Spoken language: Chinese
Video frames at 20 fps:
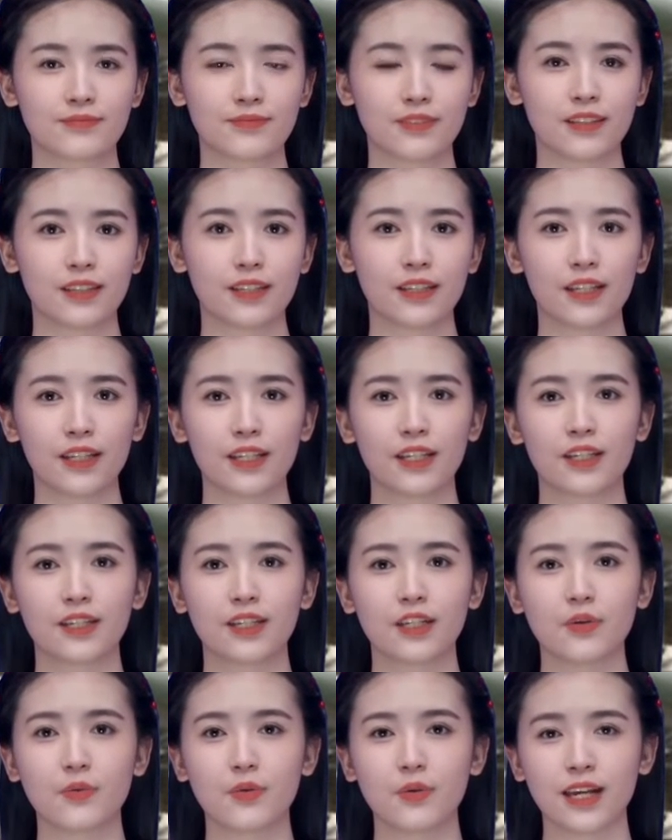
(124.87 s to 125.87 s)
一个合
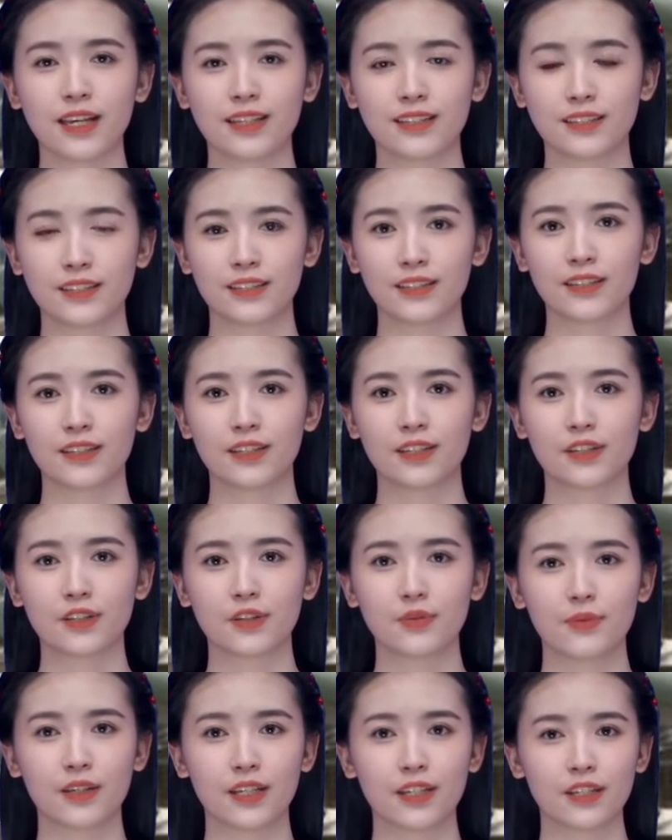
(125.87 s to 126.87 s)
成化营
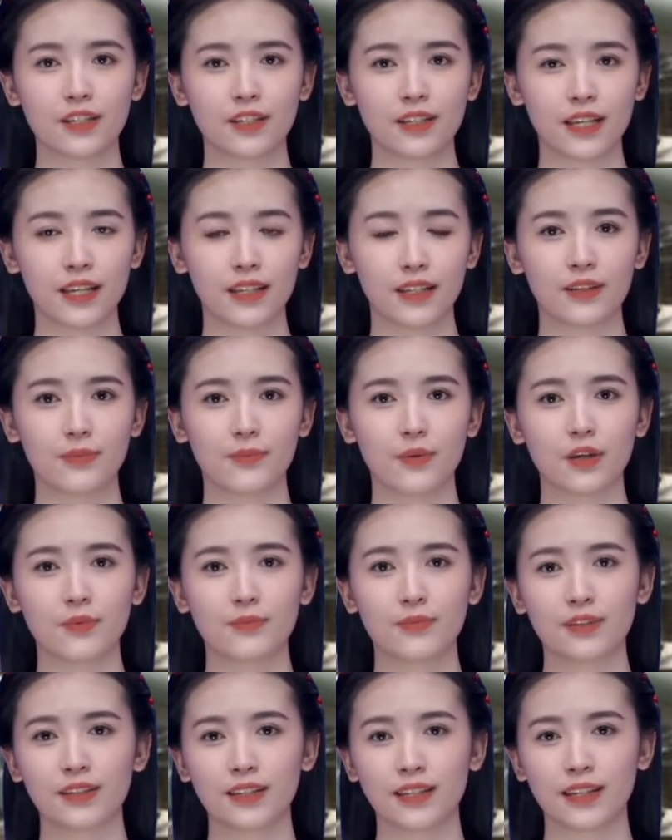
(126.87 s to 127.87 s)
就配置两个炮
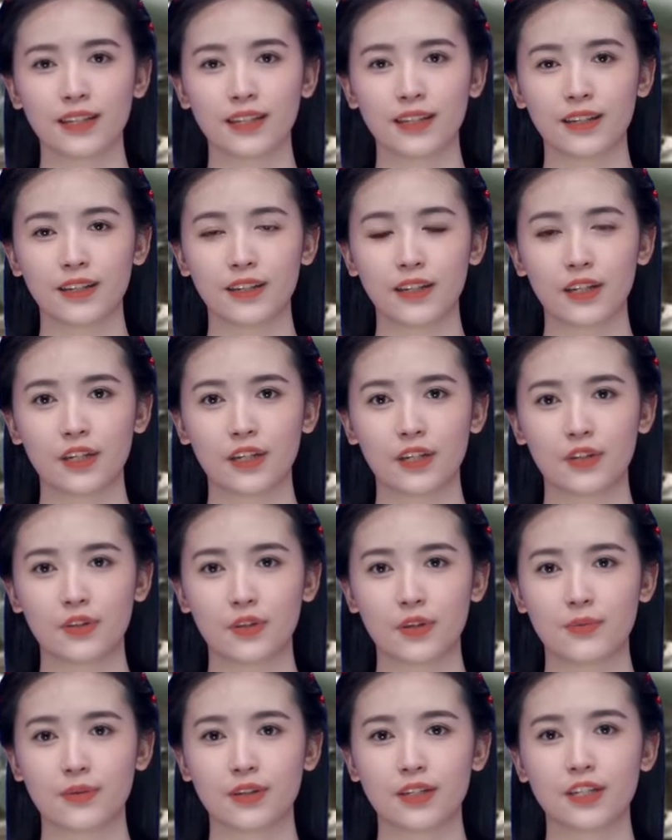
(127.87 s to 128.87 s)
兵连，
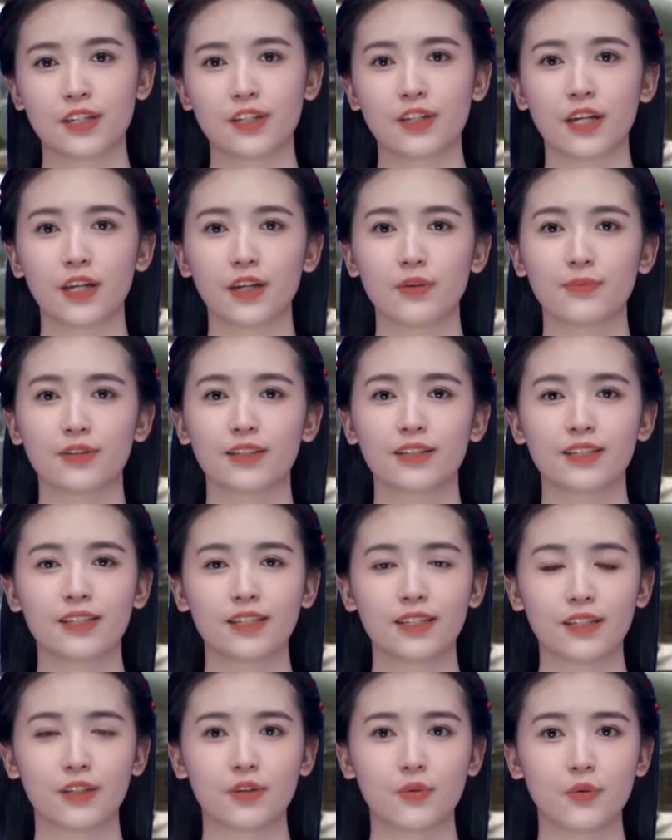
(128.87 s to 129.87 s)
装备十二门
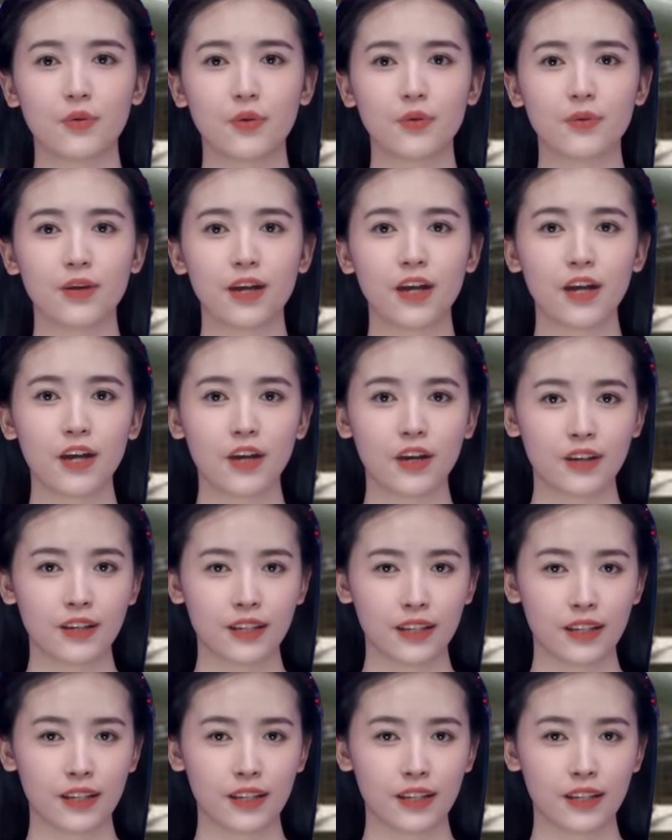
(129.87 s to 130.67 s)
自行火炮，